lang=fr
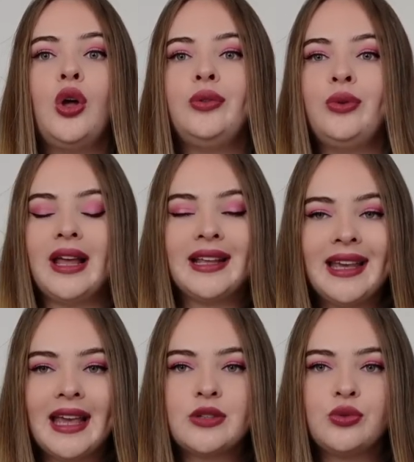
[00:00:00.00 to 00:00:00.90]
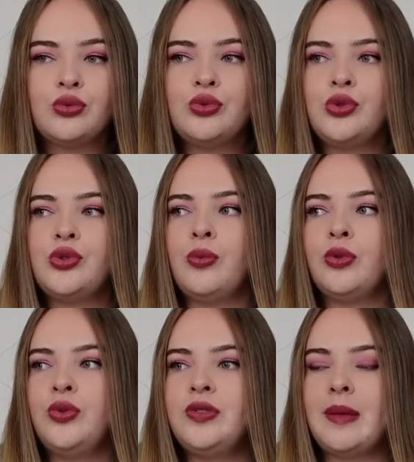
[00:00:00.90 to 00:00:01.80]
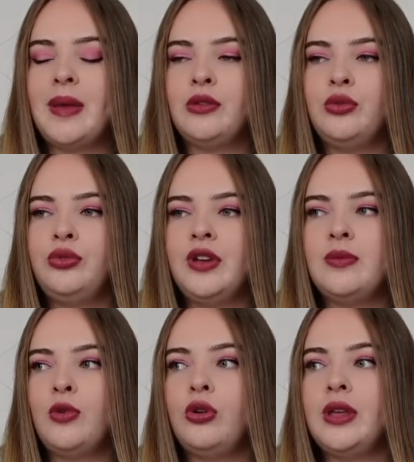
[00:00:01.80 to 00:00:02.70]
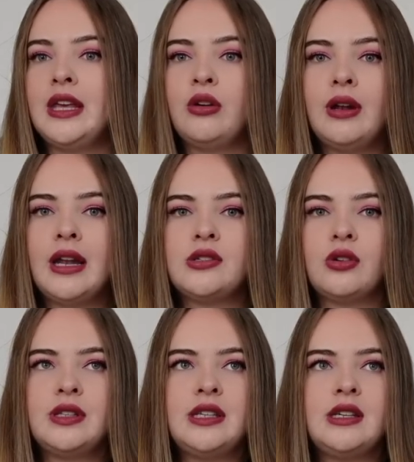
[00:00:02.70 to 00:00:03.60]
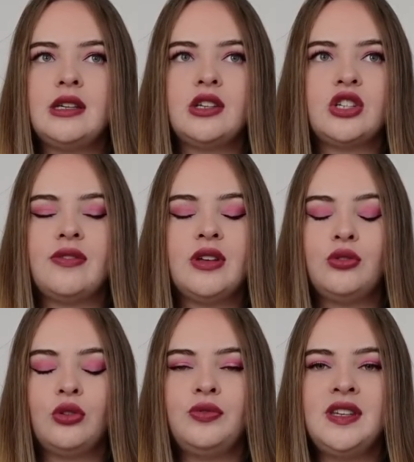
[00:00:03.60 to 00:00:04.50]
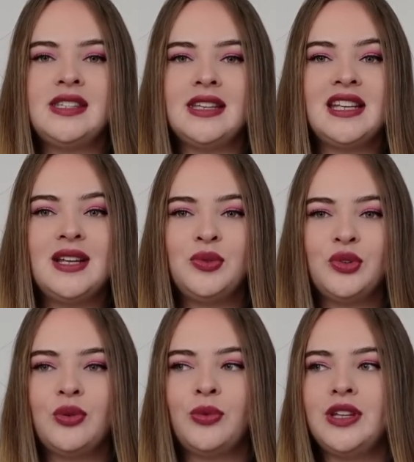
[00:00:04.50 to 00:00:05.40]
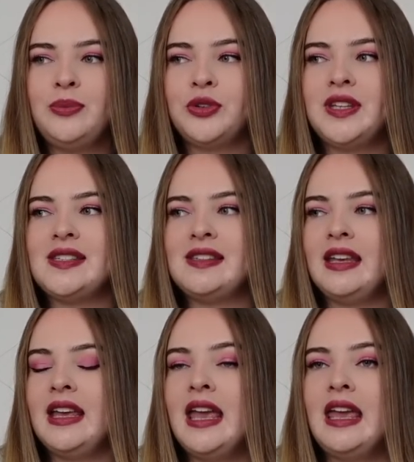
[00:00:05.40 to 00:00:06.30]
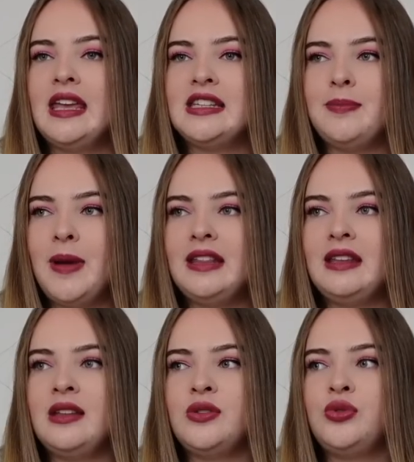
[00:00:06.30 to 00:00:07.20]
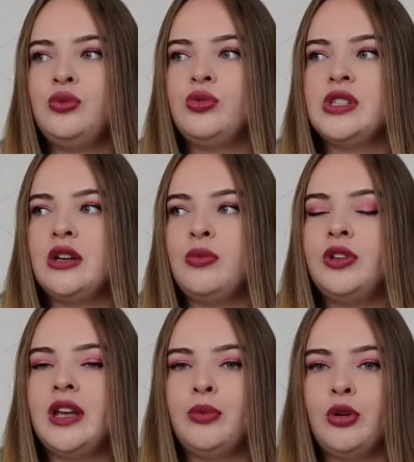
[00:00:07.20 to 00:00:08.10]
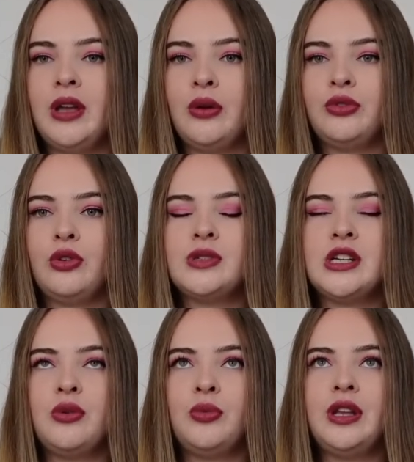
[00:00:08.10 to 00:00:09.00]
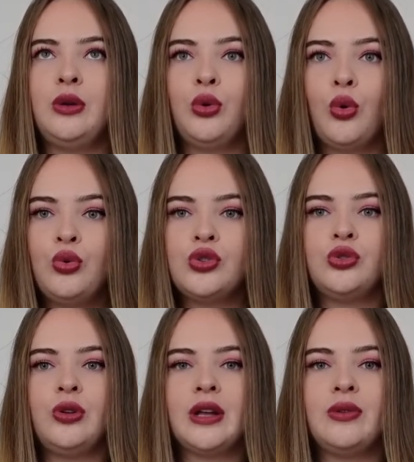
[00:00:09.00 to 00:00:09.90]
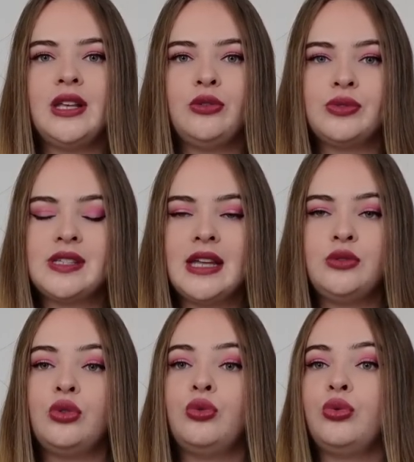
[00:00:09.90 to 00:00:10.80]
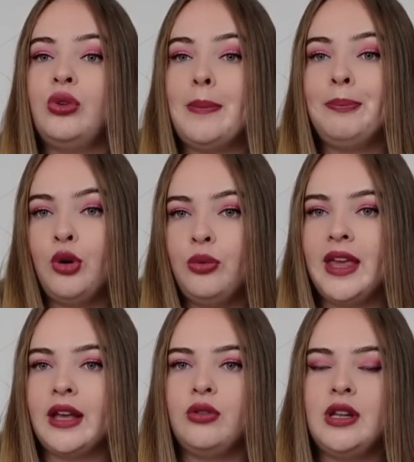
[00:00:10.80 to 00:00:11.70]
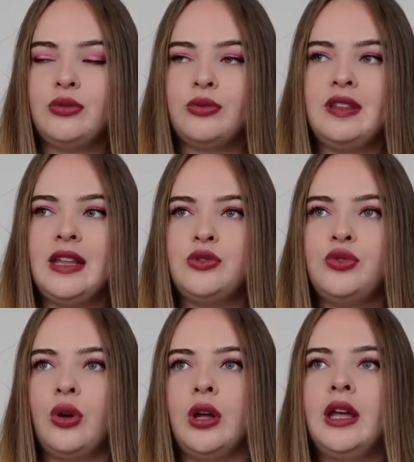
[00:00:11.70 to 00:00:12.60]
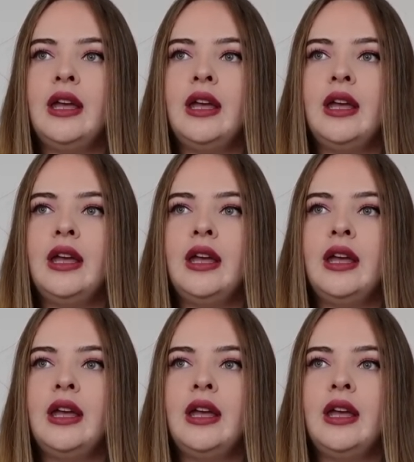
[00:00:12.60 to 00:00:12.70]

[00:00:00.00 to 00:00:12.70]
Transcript: de la création justement de sa marque de sous-vêtements et quand elle l'a sortie j'avais qu'une envie c'était de commander pour tester et j'ai pas été déçue donc j'ai commandé un premier ensemble j'ai commandé le rouge de la collection signature donc de la première collection signature